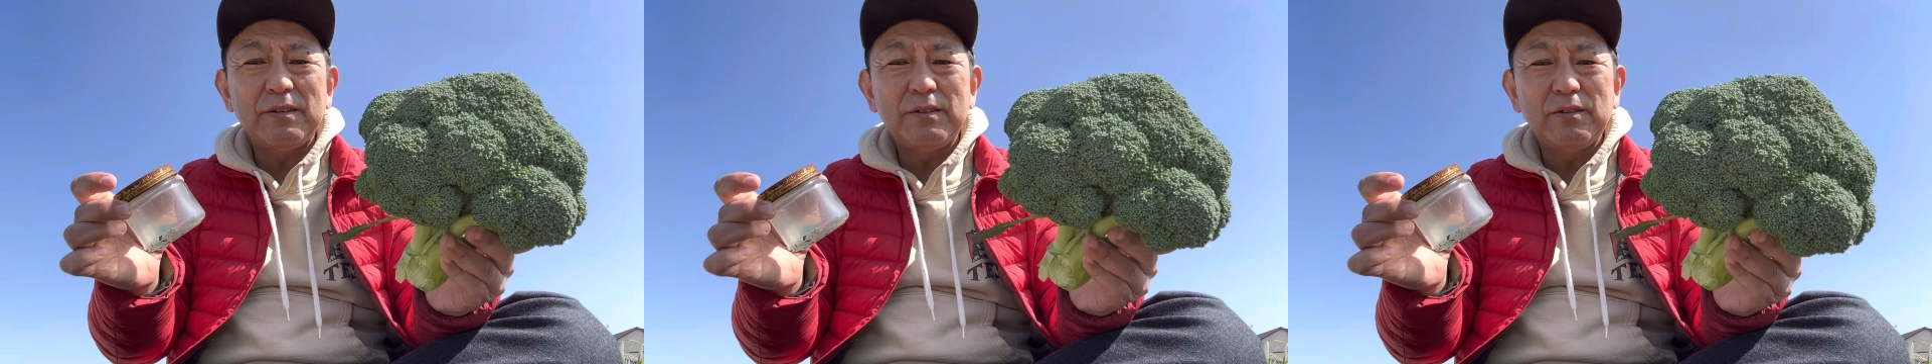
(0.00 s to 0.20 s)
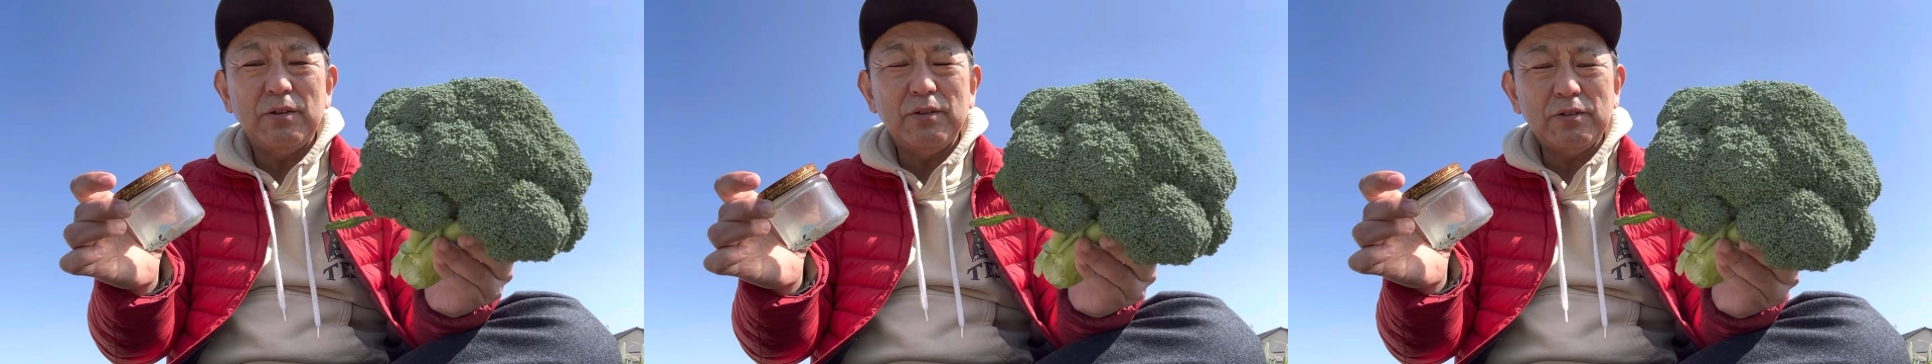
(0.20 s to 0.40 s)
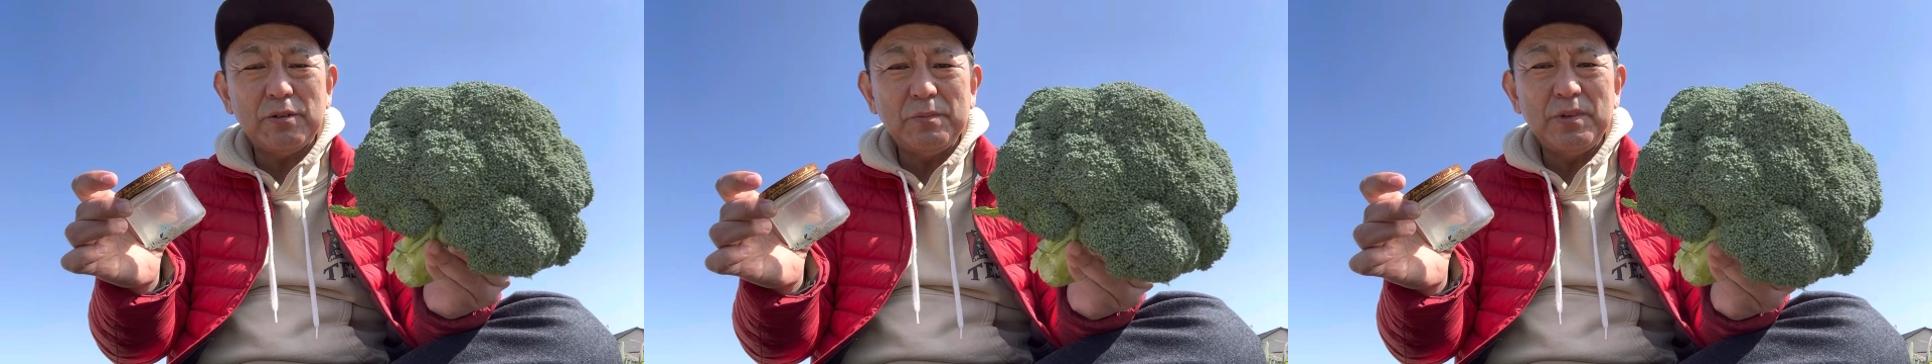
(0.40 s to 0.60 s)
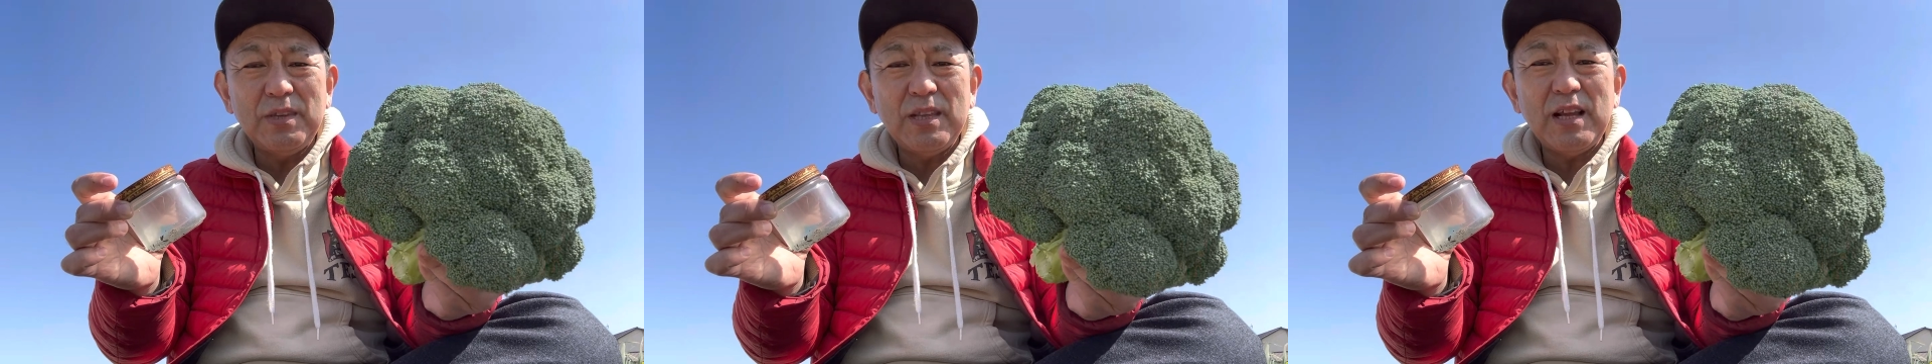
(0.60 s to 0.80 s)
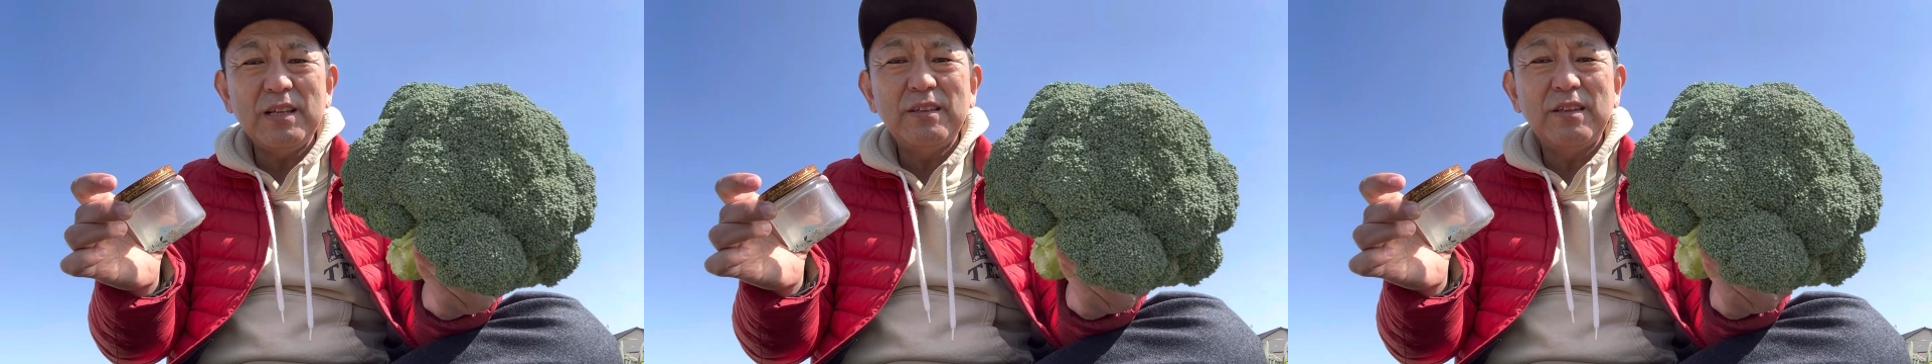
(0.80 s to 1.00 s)
どうとも
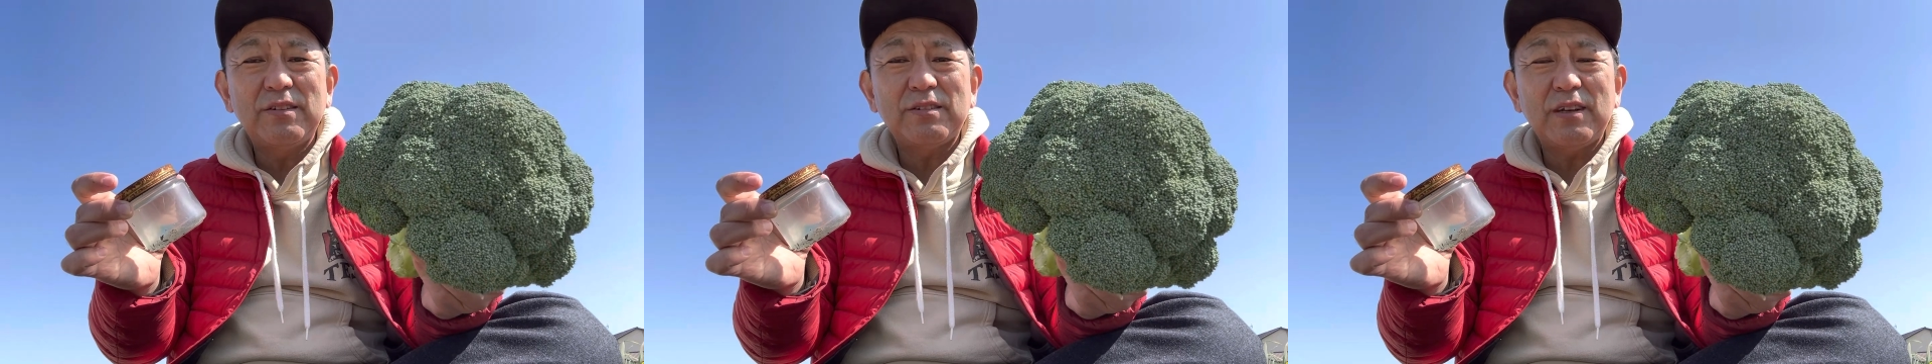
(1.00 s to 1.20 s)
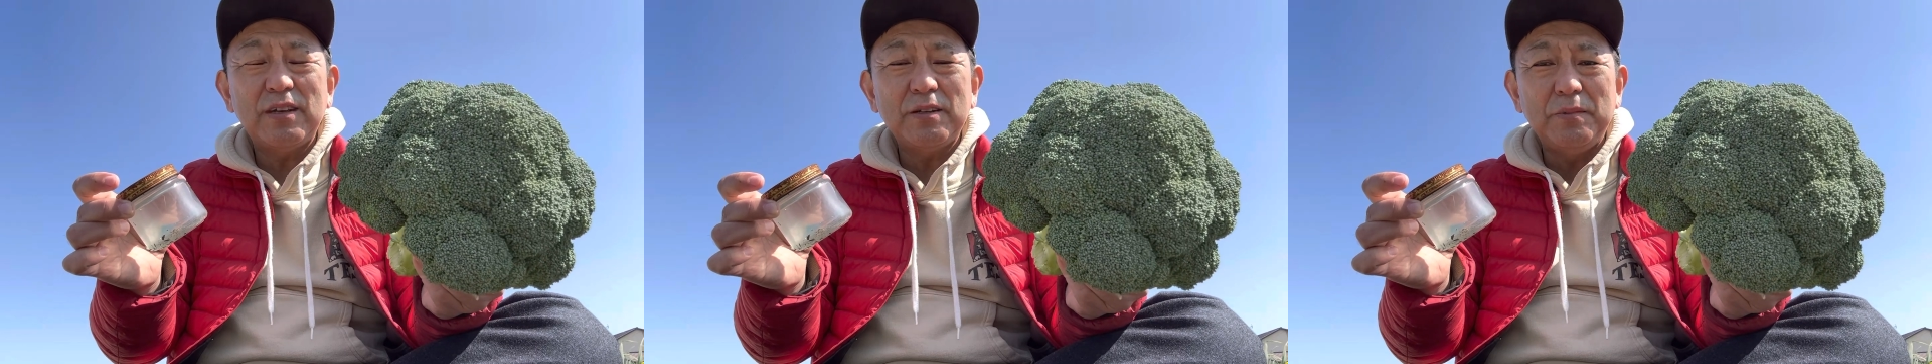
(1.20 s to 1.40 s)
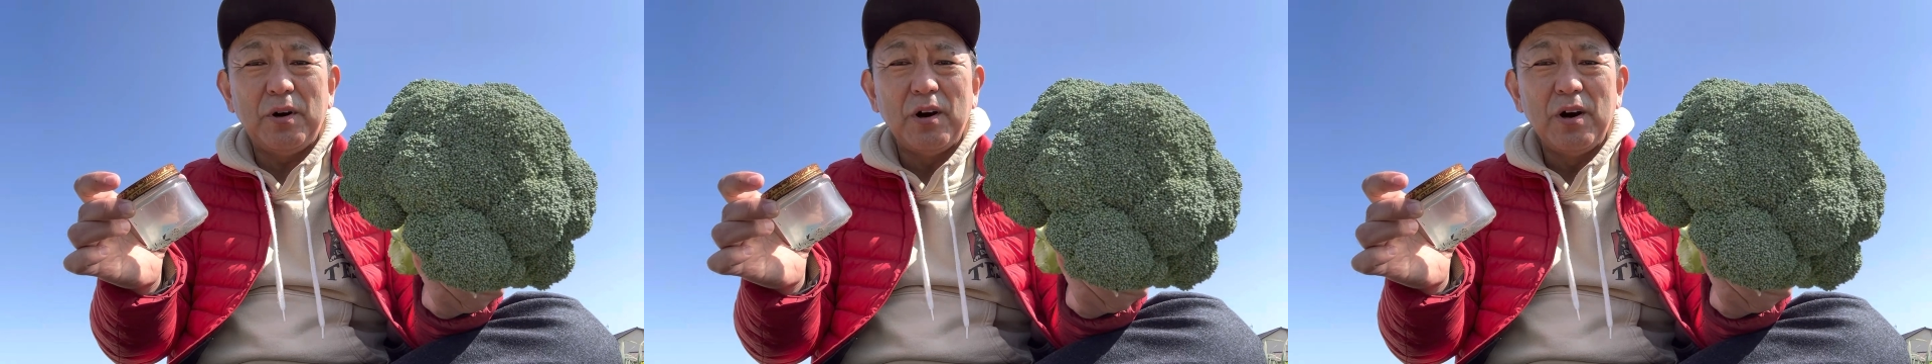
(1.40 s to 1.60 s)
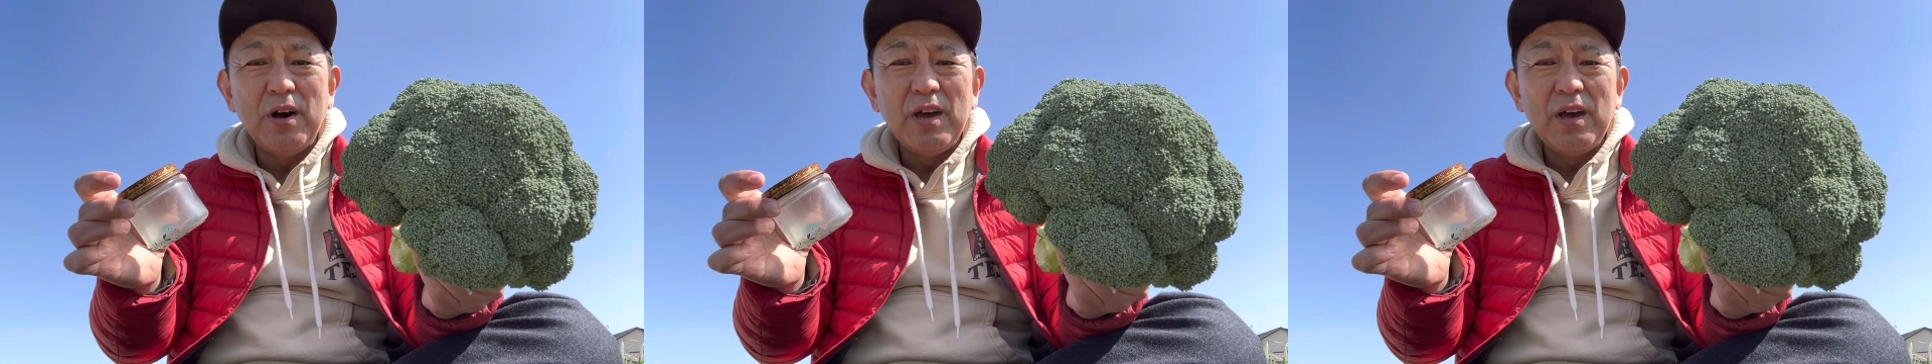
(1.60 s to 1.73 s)
言えないんですけれども、